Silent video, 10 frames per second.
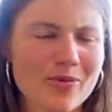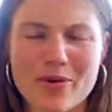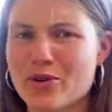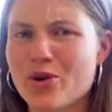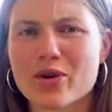ob ihr
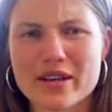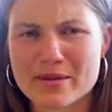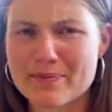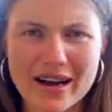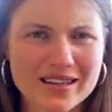euch Cookies
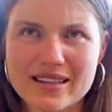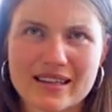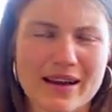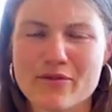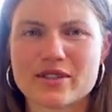backt,
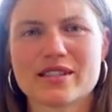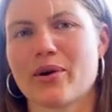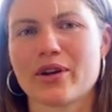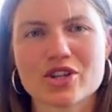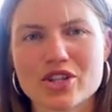da wird es
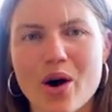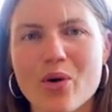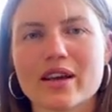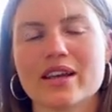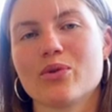theoretisch ja
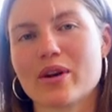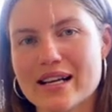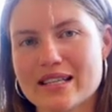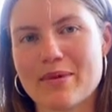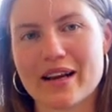auch gehen, oder
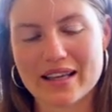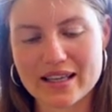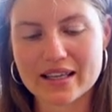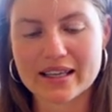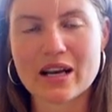halt eben
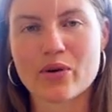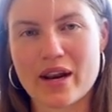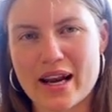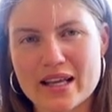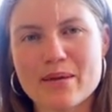Energieriegel oder
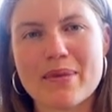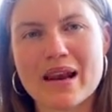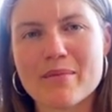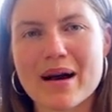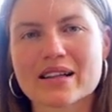
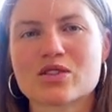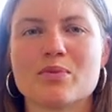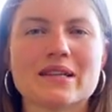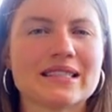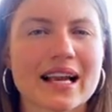Energiebälle macht, so
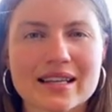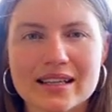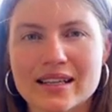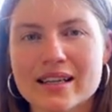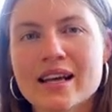mit
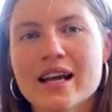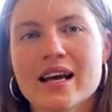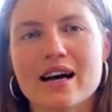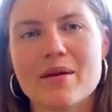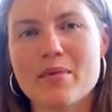Datteln,
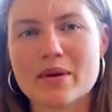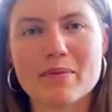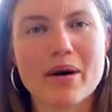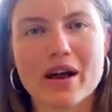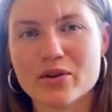ähm, mit ein
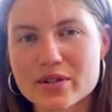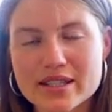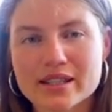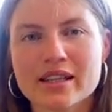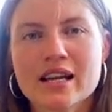paar
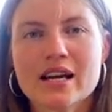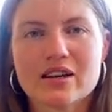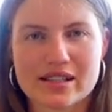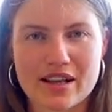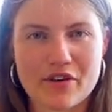Nüssen,
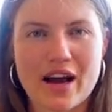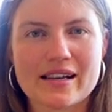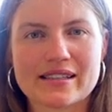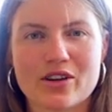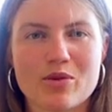das einfach
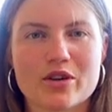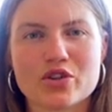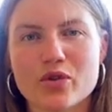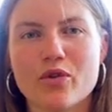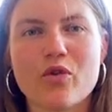alles dann nochmal
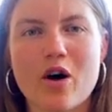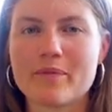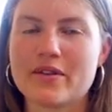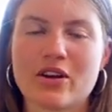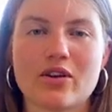schön
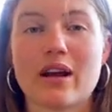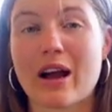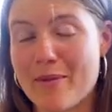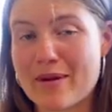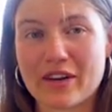formt, die
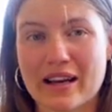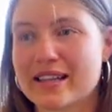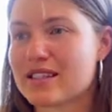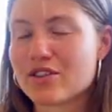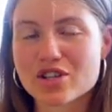kann man
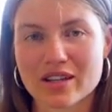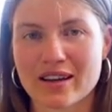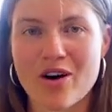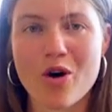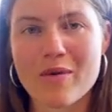wirklich
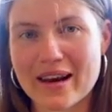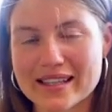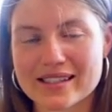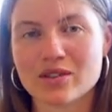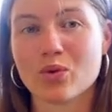zwischendrin auch mal
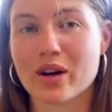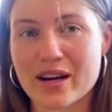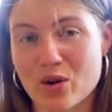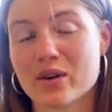essen oder halt auch